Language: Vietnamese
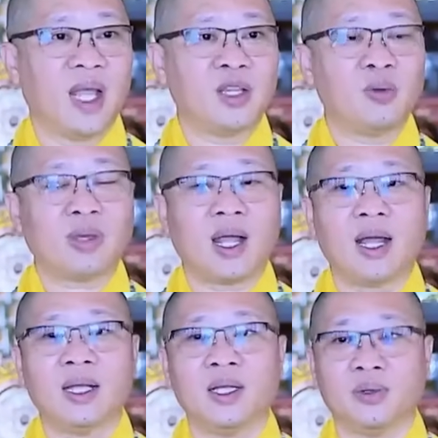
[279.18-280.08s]
Để chúng
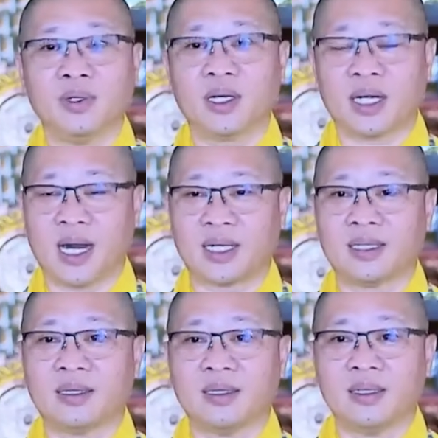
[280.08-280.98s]
ta hiểu được
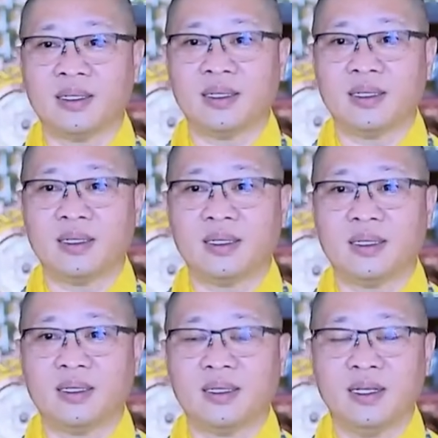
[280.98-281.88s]
rằng
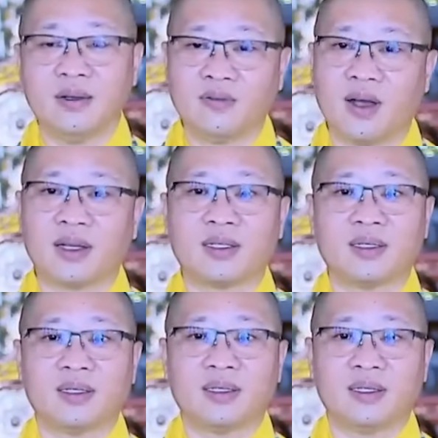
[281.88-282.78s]
Đức Phật
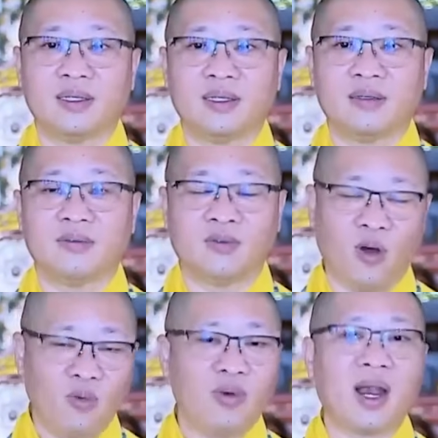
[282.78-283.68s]

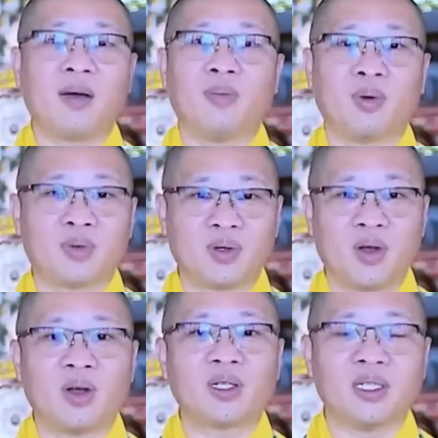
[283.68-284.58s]
vốn là một
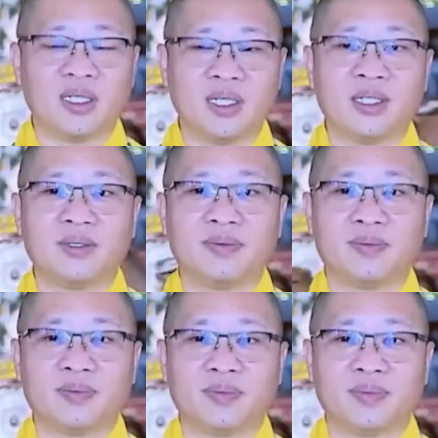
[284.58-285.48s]
con người.
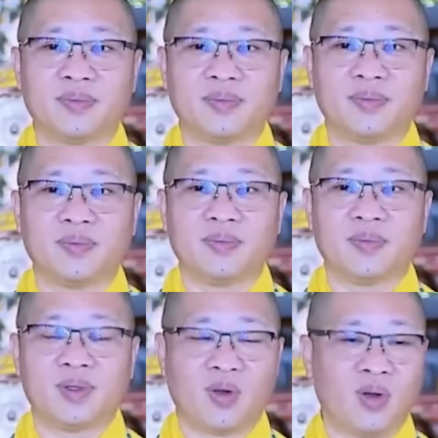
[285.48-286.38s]

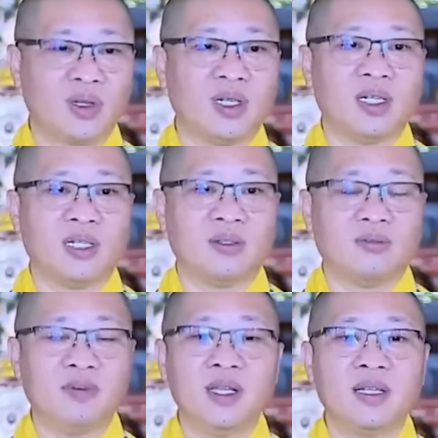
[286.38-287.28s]
Con người
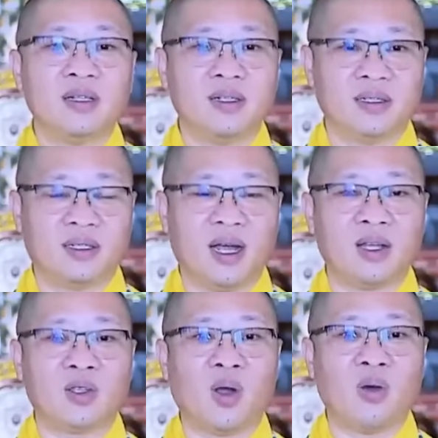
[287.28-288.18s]
phi thường
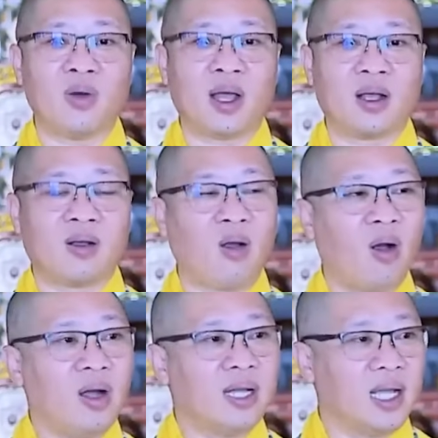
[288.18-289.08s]
ở chỗ là
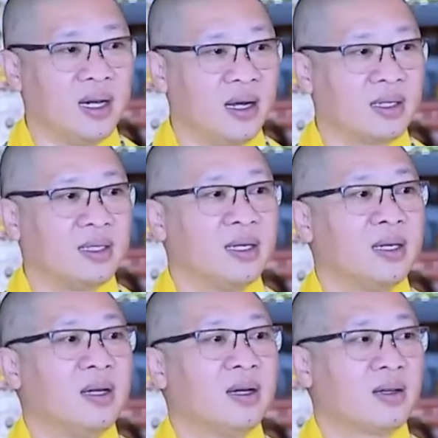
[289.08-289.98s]
có nghị lực,
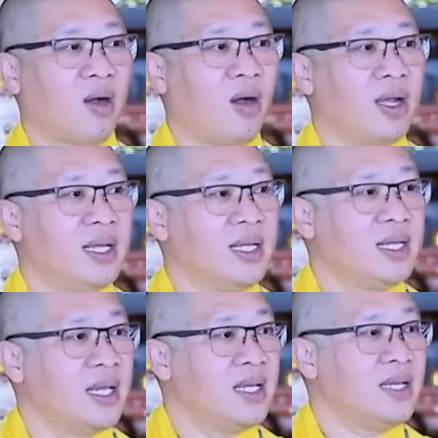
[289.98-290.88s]
có ý
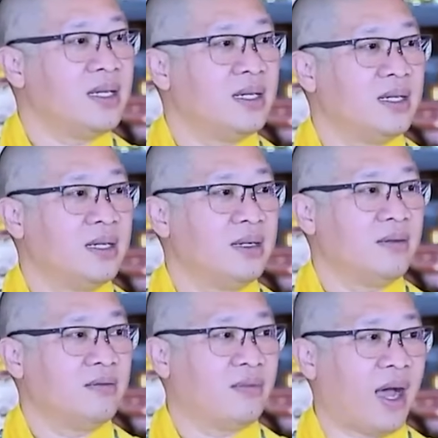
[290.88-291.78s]
chí
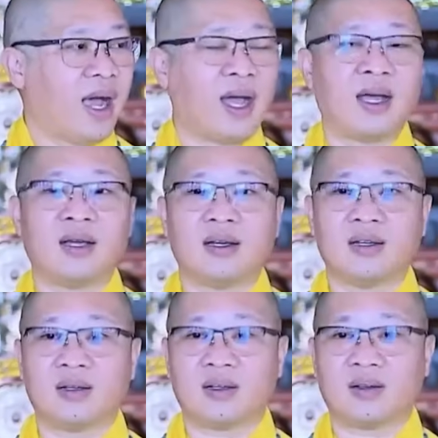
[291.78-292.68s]
và
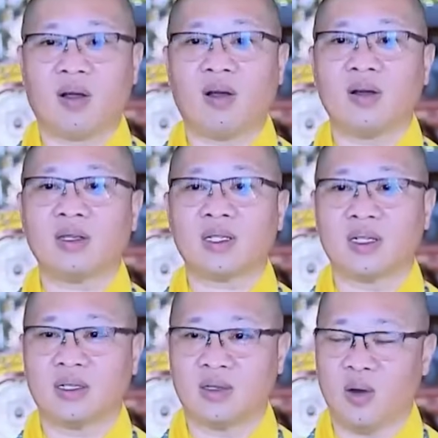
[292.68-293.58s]
có
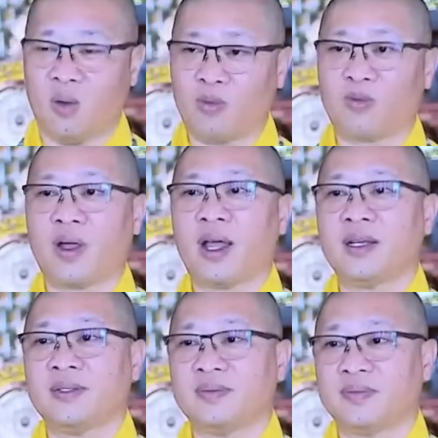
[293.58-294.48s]
sự đột phá,